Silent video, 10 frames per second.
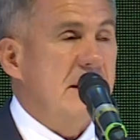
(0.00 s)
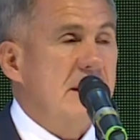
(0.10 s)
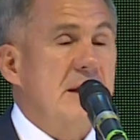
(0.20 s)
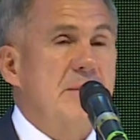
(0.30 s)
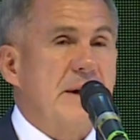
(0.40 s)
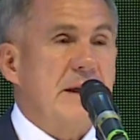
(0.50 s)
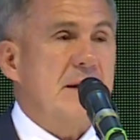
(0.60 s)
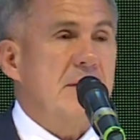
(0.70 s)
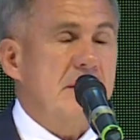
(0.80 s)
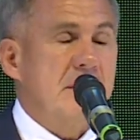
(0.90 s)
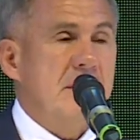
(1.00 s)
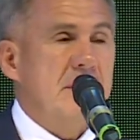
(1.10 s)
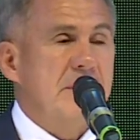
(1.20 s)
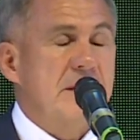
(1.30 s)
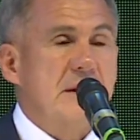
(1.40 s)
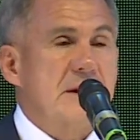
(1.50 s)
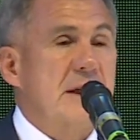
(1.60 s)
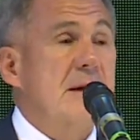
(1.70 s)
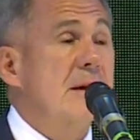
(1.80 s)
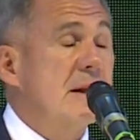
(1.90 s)
Этот проект
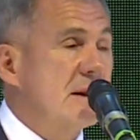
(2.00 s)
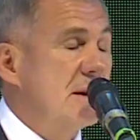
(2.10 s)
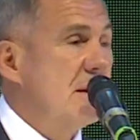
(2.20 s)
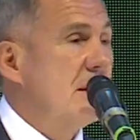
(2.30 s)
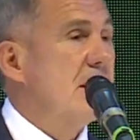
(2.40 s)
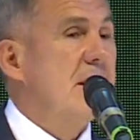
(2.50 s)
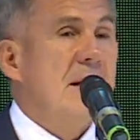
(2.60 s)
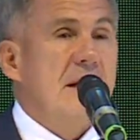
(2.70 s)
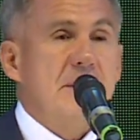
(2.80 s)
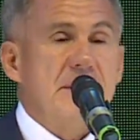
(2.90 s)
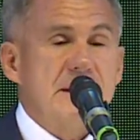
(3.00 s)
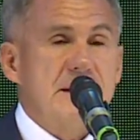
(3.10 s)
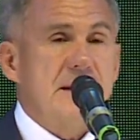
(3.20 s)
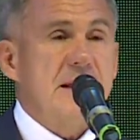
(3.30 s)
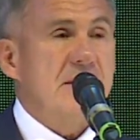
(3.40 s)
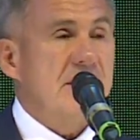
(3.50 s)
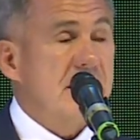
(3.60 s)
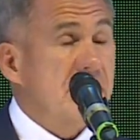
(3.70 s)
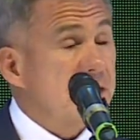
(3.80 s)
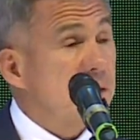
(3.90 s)
поддержал наш президент
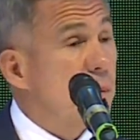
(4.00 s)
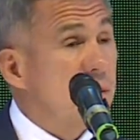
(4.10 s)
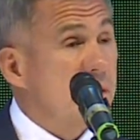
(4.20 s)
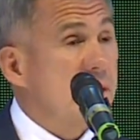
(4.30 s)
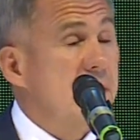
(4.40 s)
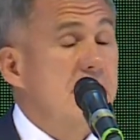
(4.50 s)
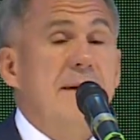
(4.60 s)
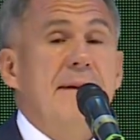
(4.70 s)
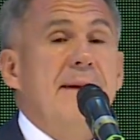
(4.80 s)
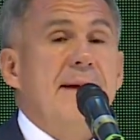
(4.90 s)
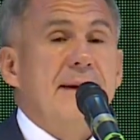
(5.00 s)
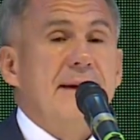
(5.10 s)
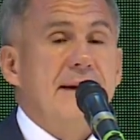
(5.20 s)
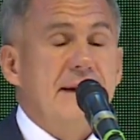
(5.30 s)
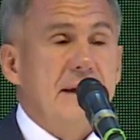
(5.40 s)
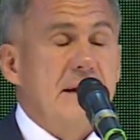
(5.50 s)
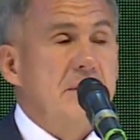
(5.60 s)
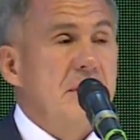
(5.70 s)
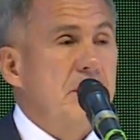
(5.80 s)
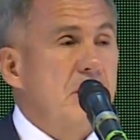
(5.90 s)
Владимир Путин.
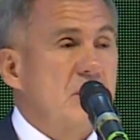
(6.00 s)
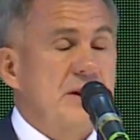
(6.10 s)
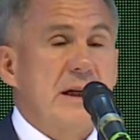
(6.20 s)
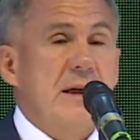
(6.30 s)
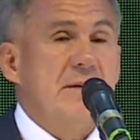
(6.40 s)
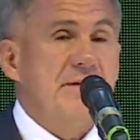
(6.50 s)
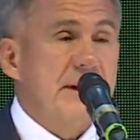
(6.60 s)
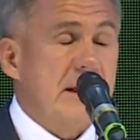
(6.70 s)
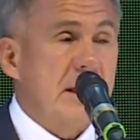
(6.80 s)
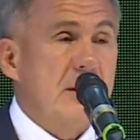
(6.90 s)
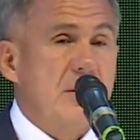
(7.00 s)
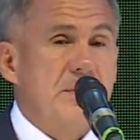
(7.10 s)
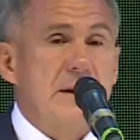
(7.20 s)
И мы получали федеральную